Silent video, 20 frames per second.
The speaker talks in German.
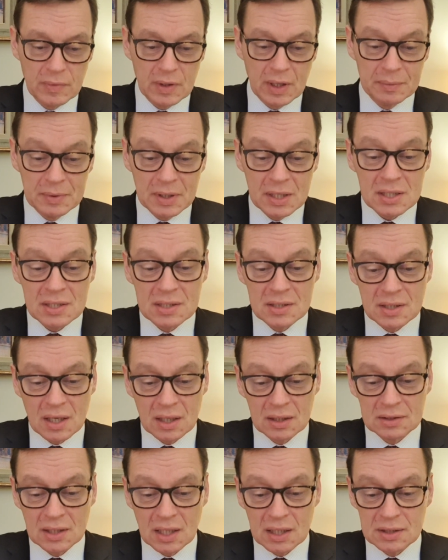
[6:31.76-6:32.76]
Am nächsten
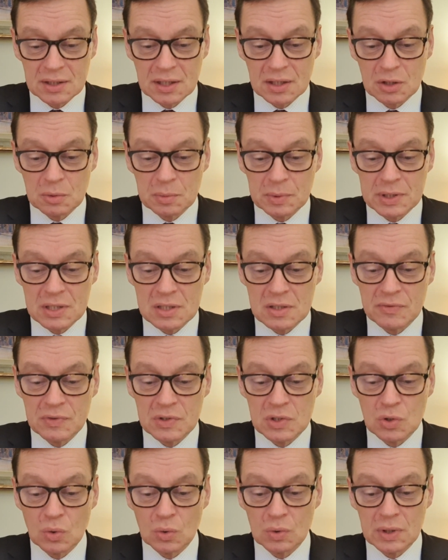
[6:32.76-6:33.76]
Tag dachte ich über diese
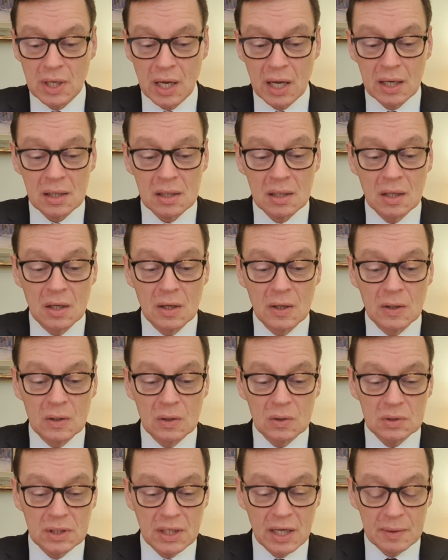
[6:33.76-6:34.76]
Vision nach
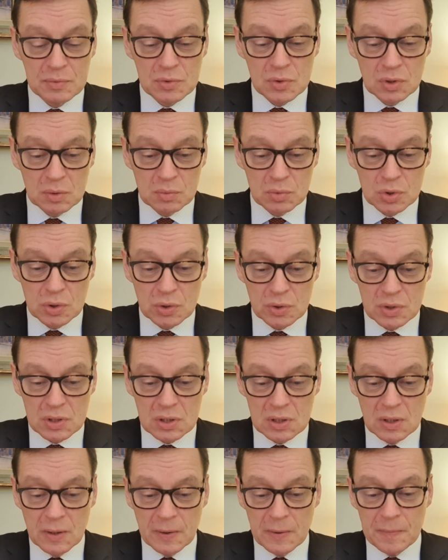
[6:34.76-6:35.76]
und kam zu dem
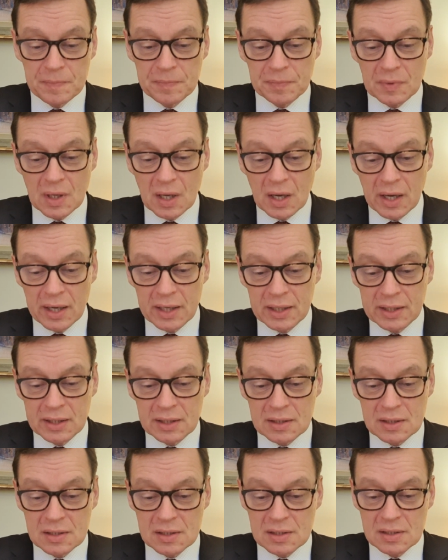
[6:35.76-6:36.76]
Schluss, der
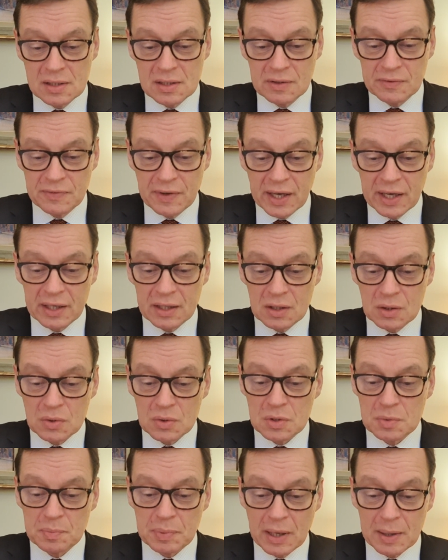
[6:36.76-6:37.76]
heilige
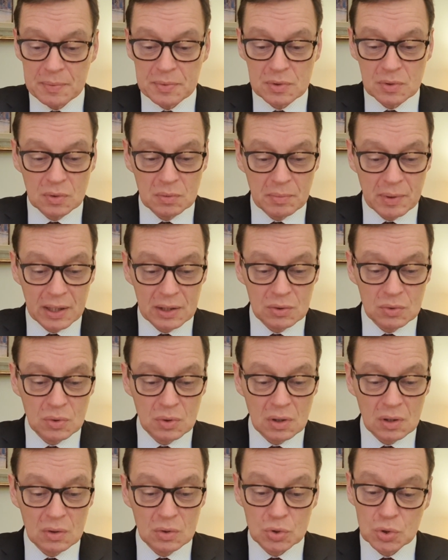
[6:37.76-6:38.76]
Silverius, Papst und
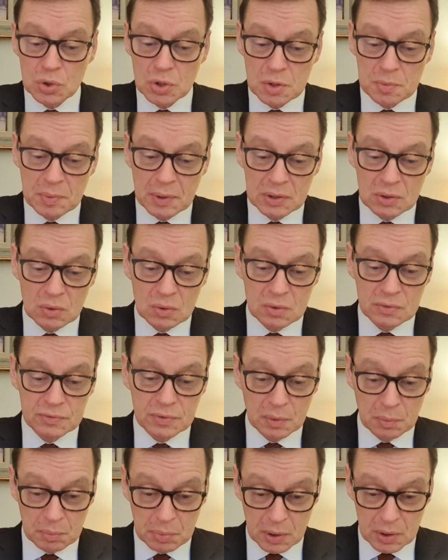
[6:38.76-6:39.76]
Märtyrer und Schutzpatron
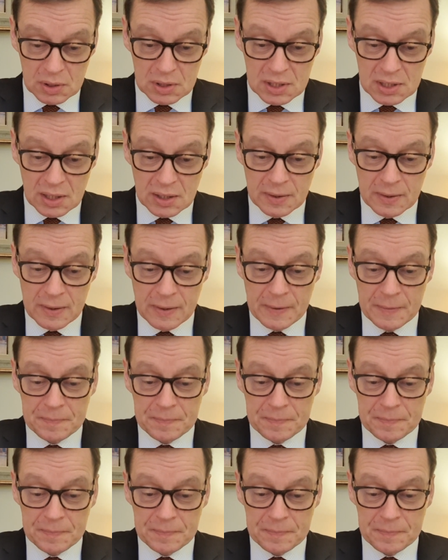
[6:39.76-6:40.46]
von Ponza,